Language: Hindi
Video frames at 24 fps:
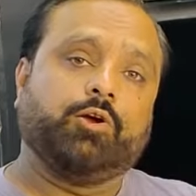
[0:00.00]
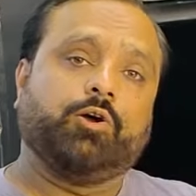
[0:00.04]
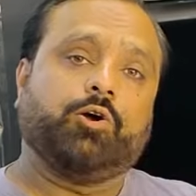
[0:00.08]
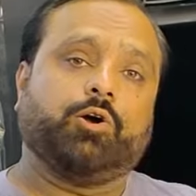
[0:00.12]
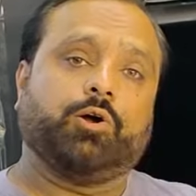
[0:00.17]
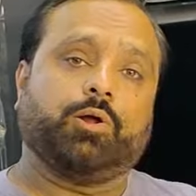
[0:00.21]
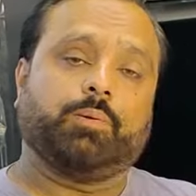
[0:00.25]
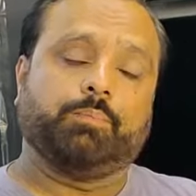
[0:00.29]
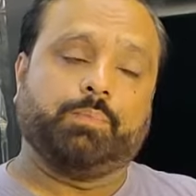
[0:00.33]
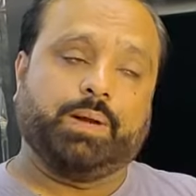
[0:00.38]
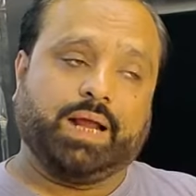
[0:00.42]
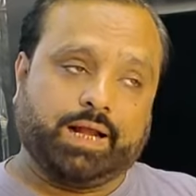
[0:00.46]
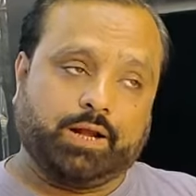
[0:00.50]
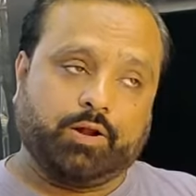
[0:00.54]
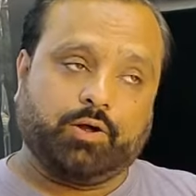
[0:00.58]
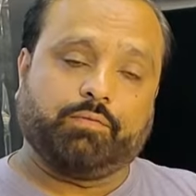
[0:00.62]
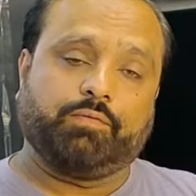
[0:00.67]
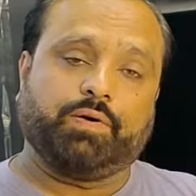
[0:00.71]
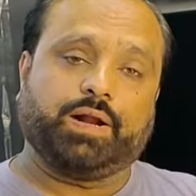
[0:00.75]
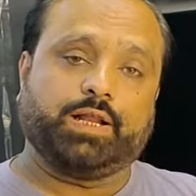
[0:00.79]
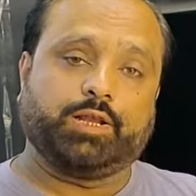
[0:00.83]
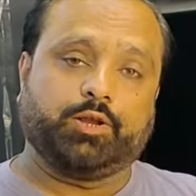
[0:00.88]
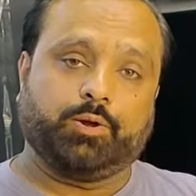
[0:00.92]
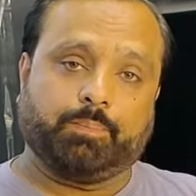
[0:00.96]
और मेन
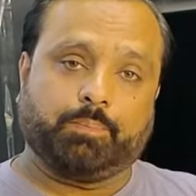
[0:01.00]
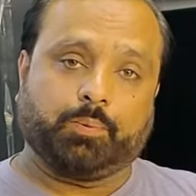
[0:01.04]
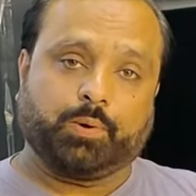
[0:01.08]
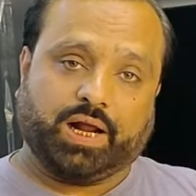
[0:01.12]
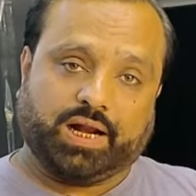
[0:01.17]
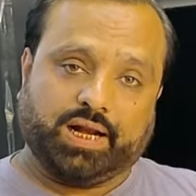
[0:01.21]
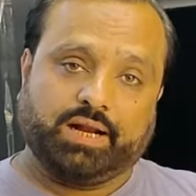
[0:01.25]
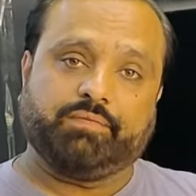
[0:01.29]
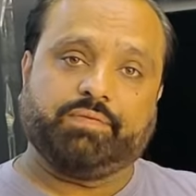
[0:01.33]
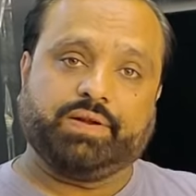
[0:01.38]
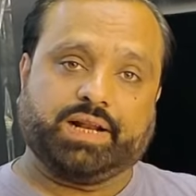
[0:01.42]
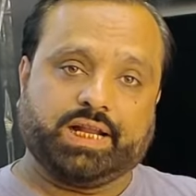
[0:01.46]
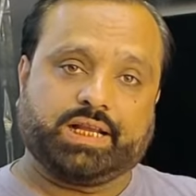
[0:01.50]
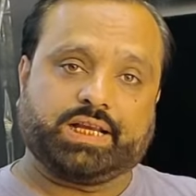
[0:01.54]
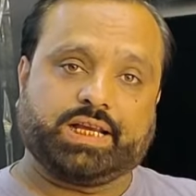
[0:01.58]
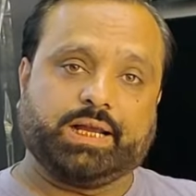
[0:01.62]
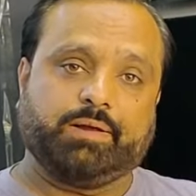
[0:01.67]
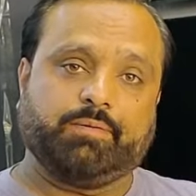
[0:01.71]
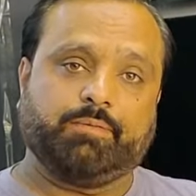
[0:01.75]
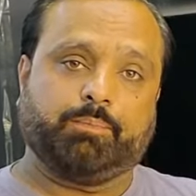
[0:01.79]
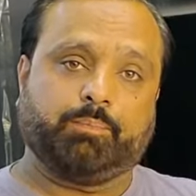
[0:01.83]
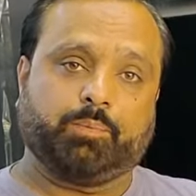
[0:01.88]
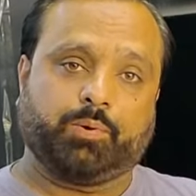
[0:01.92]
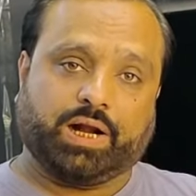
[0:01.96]
ऑफर जो पुराने फ्रिज की
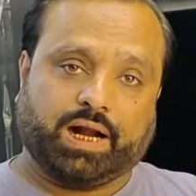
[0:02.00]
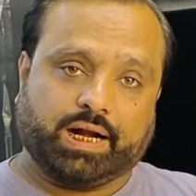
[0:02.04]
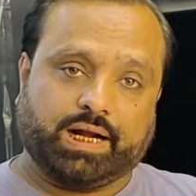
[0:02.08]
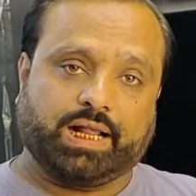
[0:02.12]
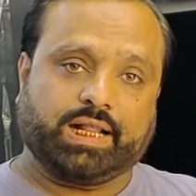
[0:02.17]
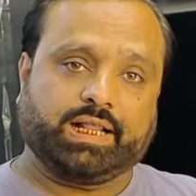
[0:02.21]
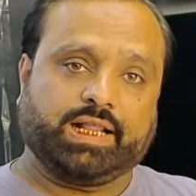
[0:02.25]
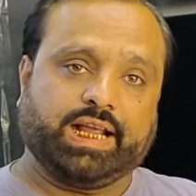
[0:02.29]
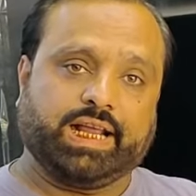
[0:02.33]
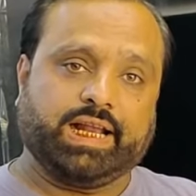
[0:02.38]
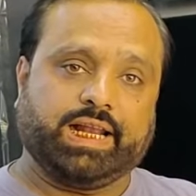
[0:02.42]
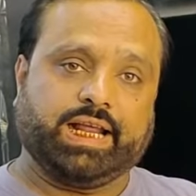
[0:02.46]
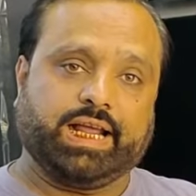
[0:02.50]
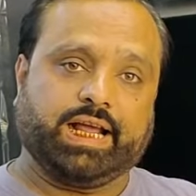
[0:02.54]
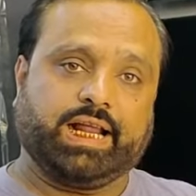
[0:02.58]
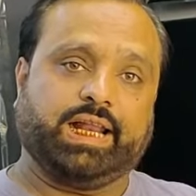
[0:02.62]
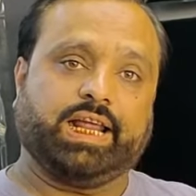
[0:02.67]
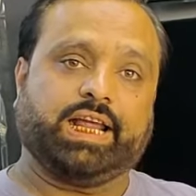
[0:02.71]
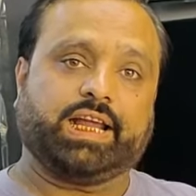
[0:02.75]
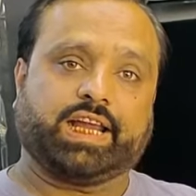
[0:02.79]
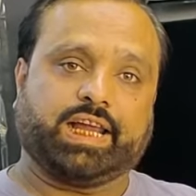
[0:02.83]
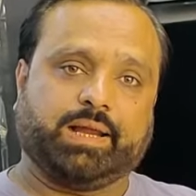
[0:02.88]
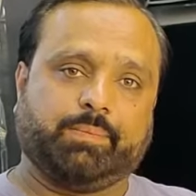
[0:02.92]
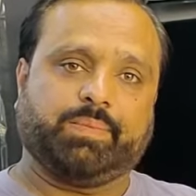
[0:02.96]
पुराना दे नया
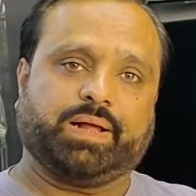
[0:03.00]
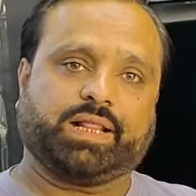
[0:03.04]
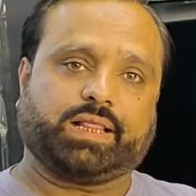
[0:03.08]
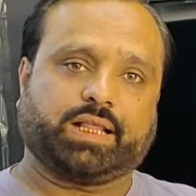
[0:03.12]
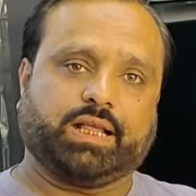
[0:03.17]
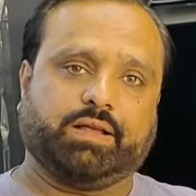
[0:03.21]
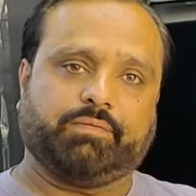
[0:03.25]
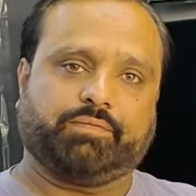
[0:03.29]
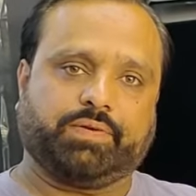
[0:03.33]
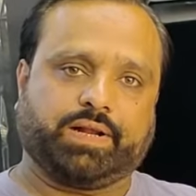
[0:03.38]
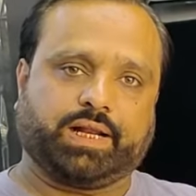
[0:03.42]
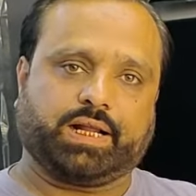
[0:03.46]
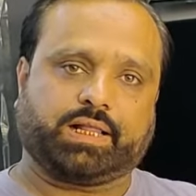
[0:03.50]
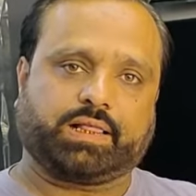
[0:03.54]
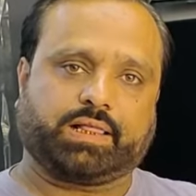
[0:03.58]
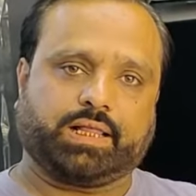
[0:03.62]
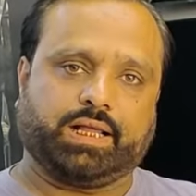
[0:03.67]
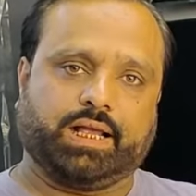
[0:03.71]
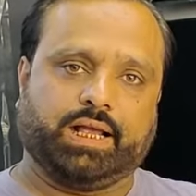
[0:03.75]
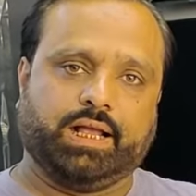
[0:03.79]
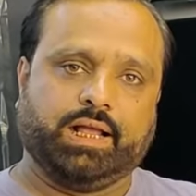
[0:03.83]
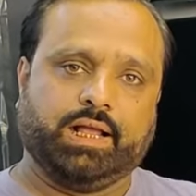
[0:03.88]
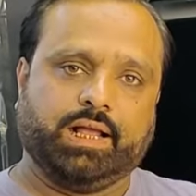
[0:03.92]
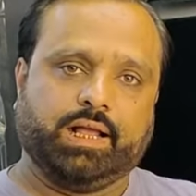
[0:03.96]
ले कीमत के फर्क
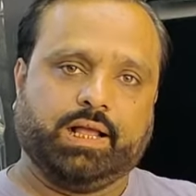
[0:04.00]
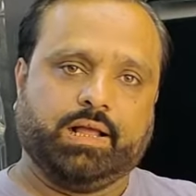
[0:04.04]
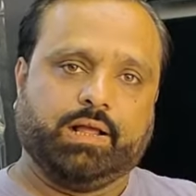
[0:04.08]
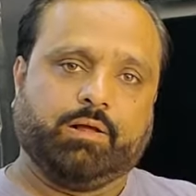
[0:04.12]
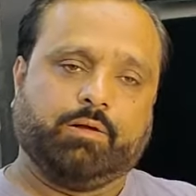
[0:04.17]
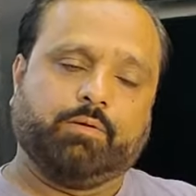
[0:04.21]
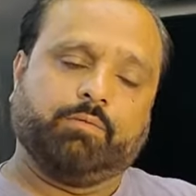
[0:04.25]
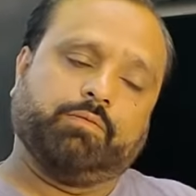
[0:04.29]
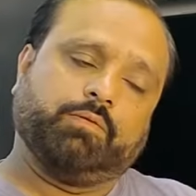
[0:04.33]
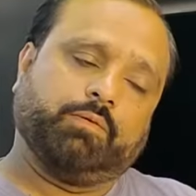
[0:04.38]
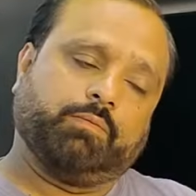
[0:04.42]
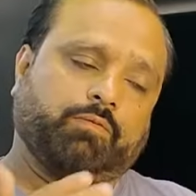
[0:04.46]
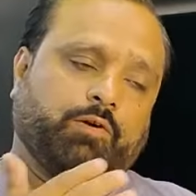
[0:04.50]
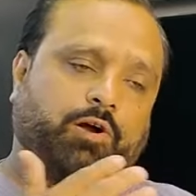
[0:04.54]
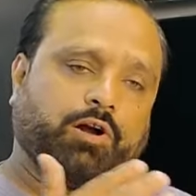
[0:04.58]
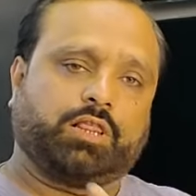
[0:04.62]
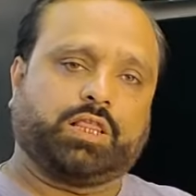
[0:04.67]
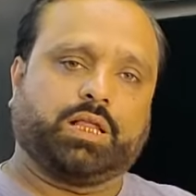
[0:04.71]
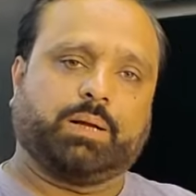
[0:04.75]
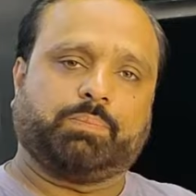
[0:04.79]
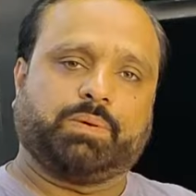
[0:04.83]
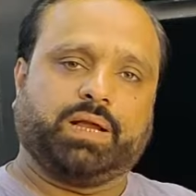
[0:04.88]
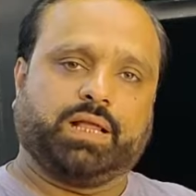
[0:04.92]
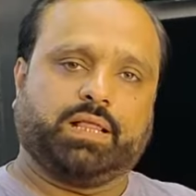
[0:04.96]
है हाँ
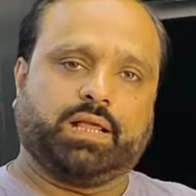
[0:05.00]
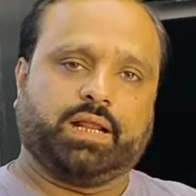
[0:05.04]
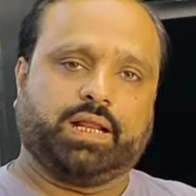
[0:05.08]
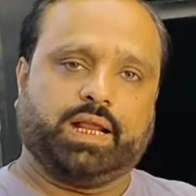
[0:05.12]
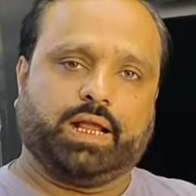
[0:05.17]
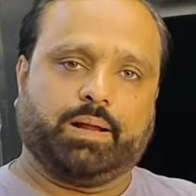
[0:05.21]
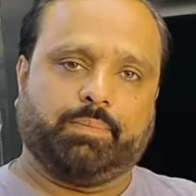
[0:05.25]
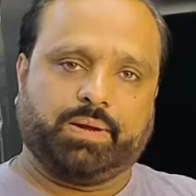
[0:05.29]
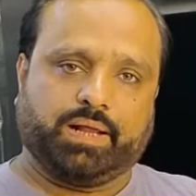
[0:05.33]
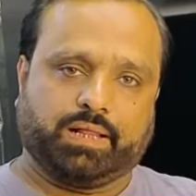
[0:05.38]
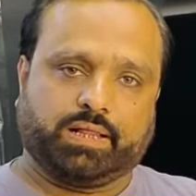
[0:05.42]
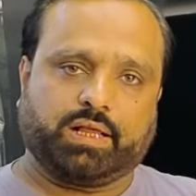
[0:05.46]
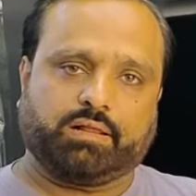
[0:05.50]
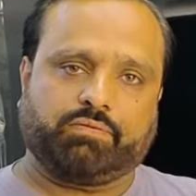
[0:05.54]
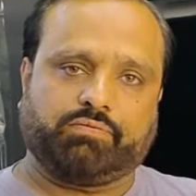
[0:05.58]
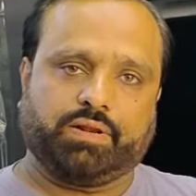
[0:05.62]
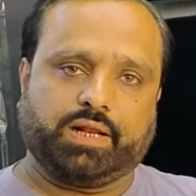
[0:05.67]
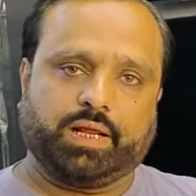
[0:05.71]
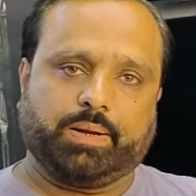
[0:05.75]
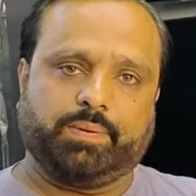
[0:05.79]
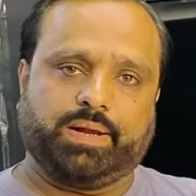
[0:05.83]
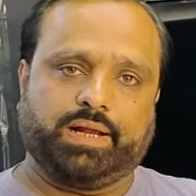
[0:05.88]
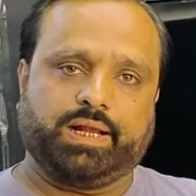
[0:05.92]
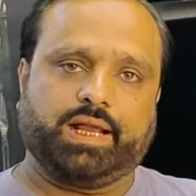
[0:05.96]
व्हाट्सअप के जरिए हमें
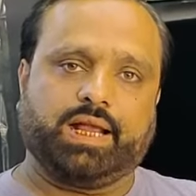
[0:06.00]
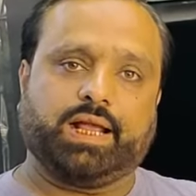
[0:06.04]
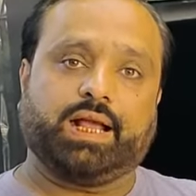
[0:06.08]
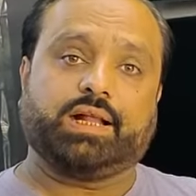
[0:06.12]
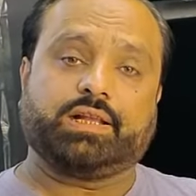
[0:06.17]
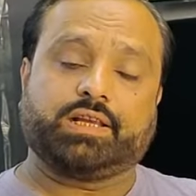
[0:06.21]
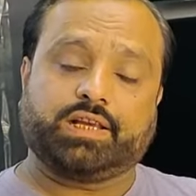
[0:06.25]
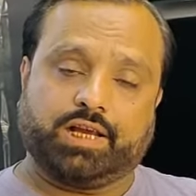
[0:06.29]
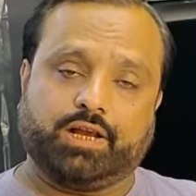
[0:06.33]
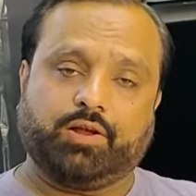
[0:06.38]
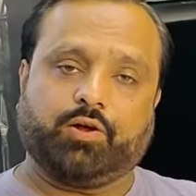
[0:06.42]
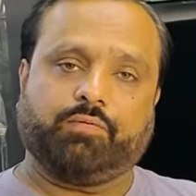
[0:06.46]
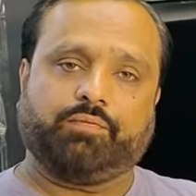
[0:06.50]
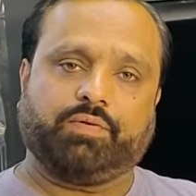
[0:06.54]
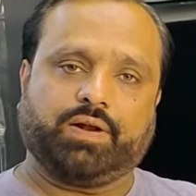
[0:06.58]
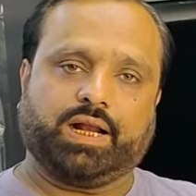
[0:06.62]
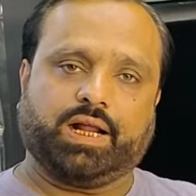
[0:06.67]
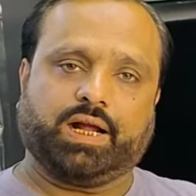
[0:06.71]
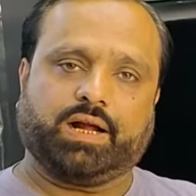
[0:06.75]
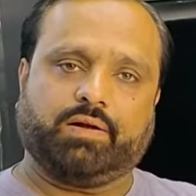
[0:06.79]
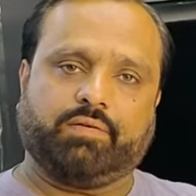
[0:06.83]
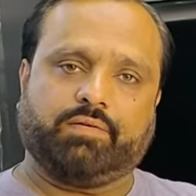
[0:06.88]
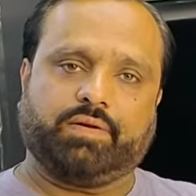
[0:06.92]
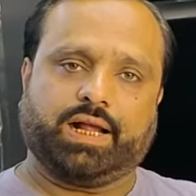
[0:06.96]
तस्वीरें भेजे अच्छी ऑफर
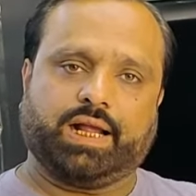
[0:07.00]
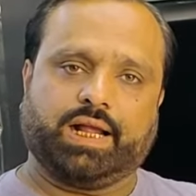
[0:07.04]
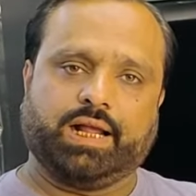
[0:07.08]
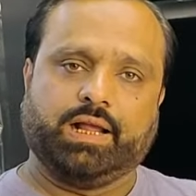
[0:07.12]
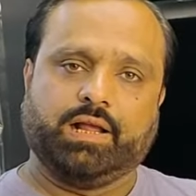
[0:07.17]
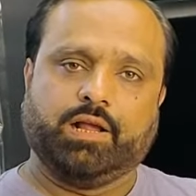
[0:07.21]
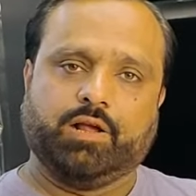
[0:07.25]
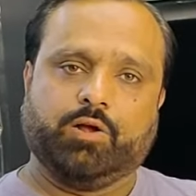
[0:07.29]
लगा हुआ है